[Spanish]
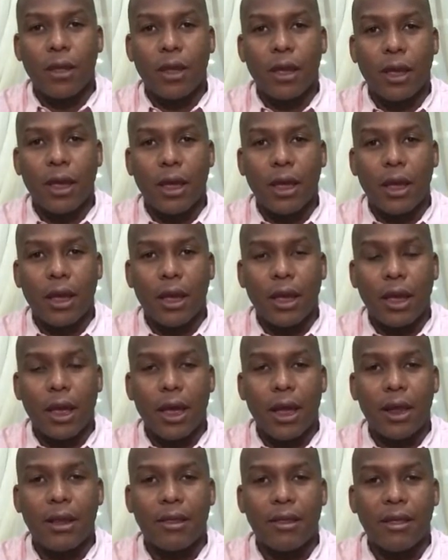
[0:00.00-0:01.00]
en,
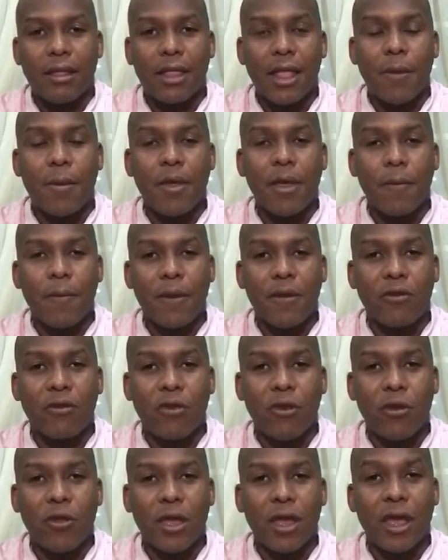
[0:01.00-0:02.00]
el sistema de
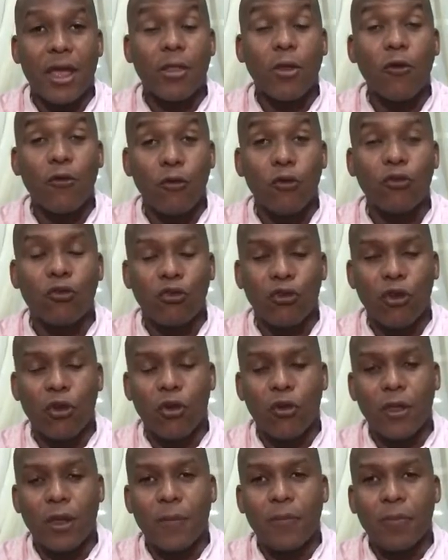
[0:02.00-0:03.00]
pensiones que no
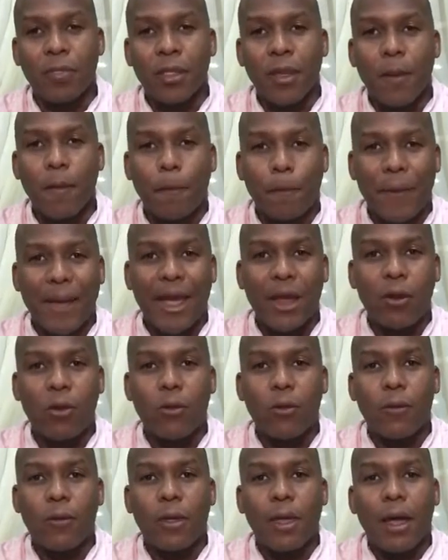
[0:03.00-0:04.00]
funciona.
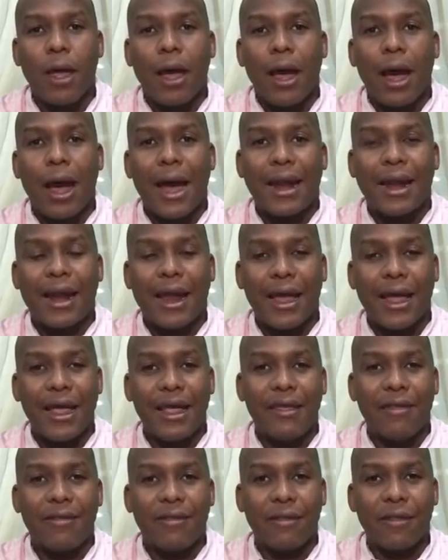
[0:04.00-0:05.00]
Pero a
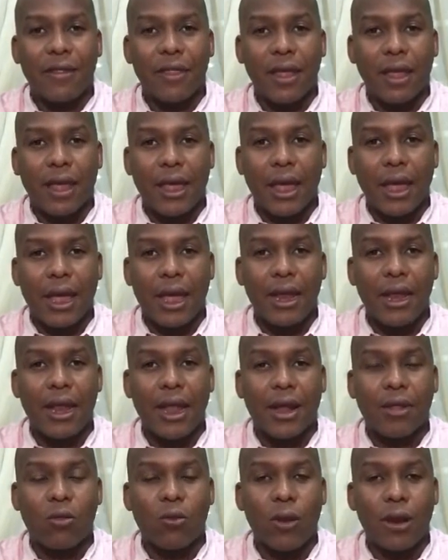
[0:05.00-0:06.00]
raíz de que en
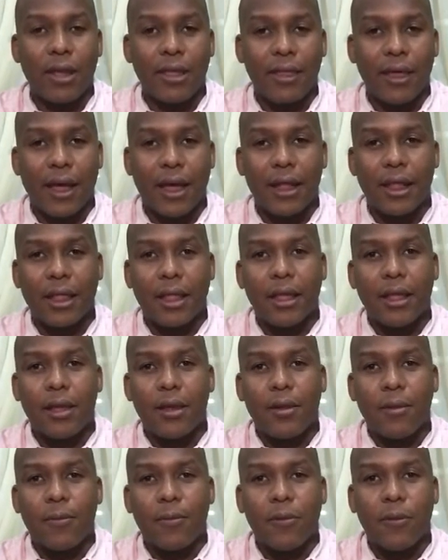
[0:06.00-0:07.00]
la actualidad,
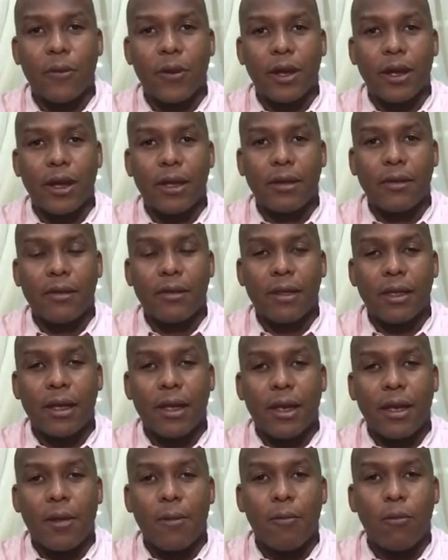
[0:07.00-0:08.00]
pues
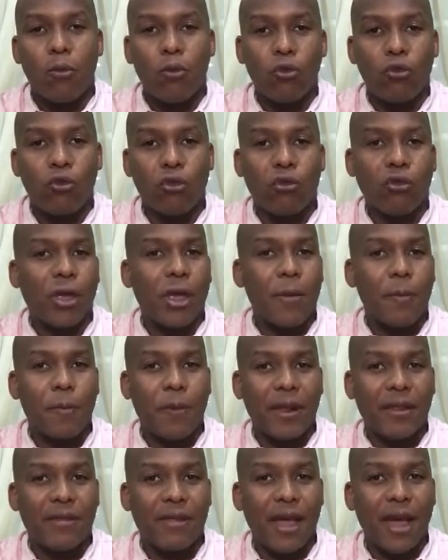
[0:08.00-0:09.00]
muchos
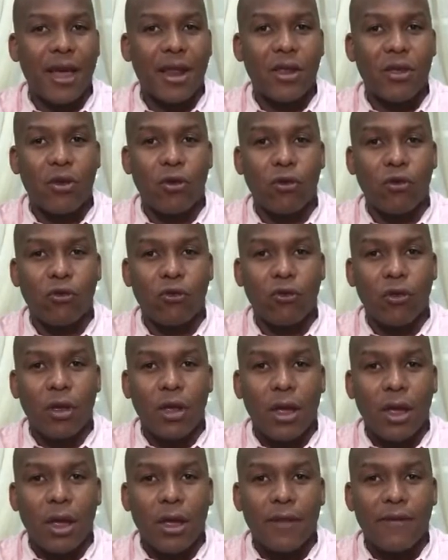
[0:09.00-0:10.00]
empresarios,
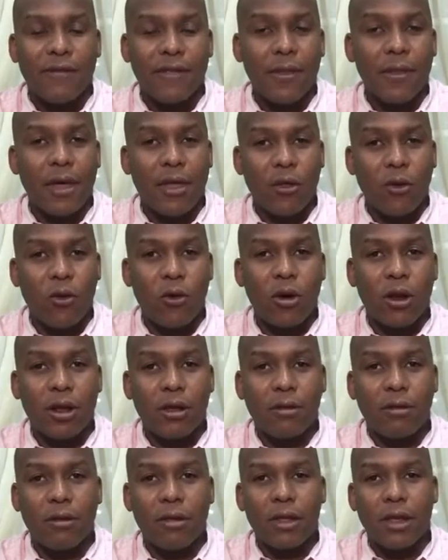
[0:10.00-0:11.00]

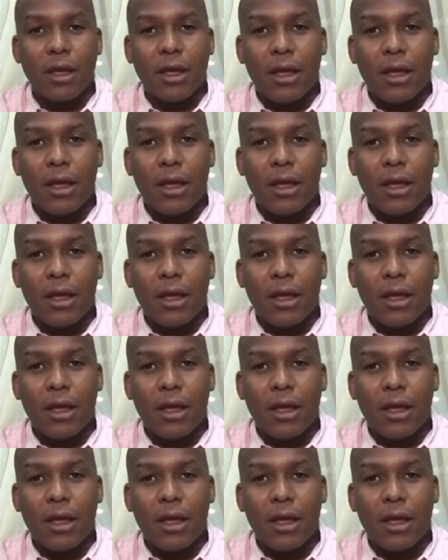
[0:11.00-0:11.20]
senadores